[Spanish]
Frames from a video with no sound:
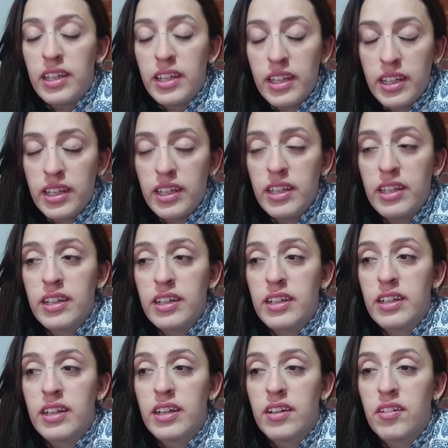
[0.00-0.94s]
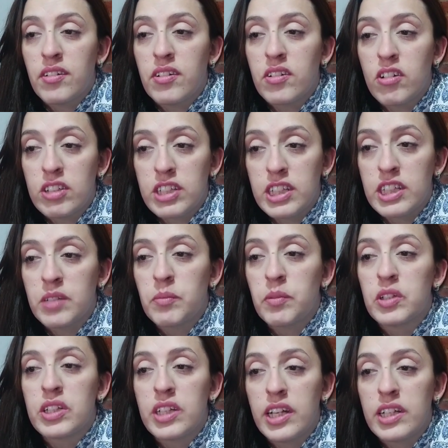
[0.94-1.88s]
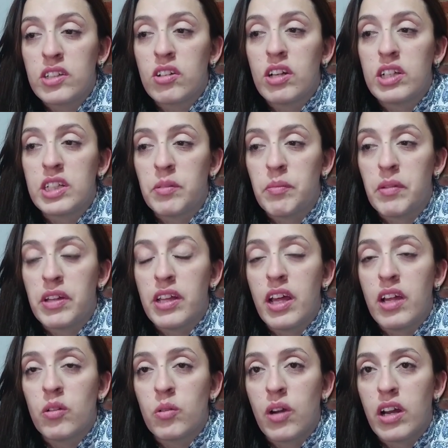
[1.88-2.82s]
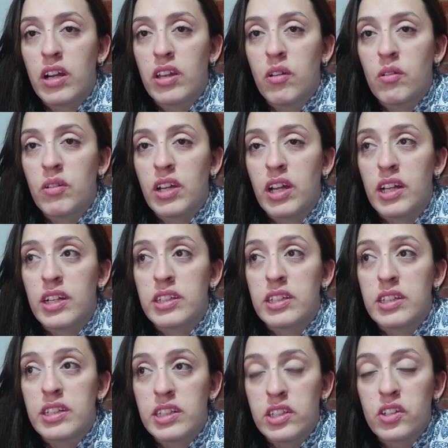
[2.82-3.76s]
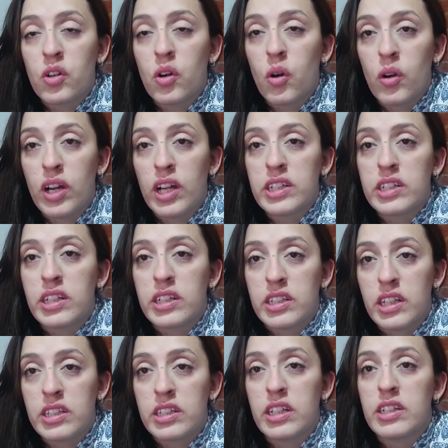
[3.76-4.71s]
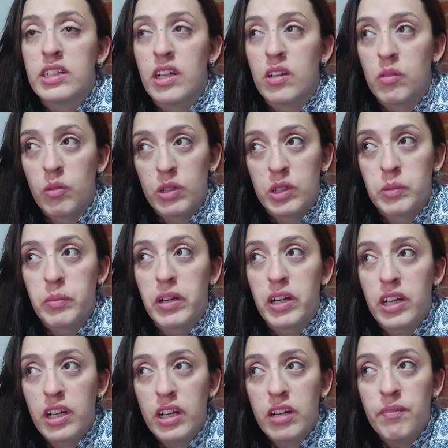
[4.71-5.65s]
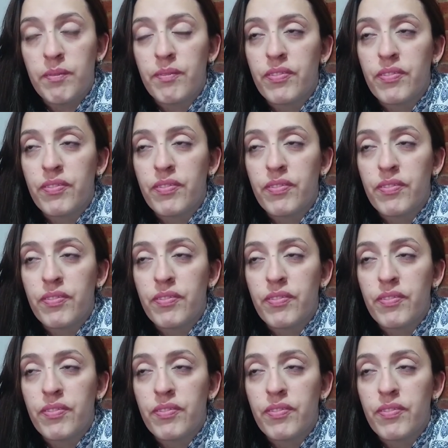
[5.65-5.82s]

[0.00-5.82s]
Y nos hicimos seis horas y media en lugar de unas cinco horas que se hace de San Luis para acá.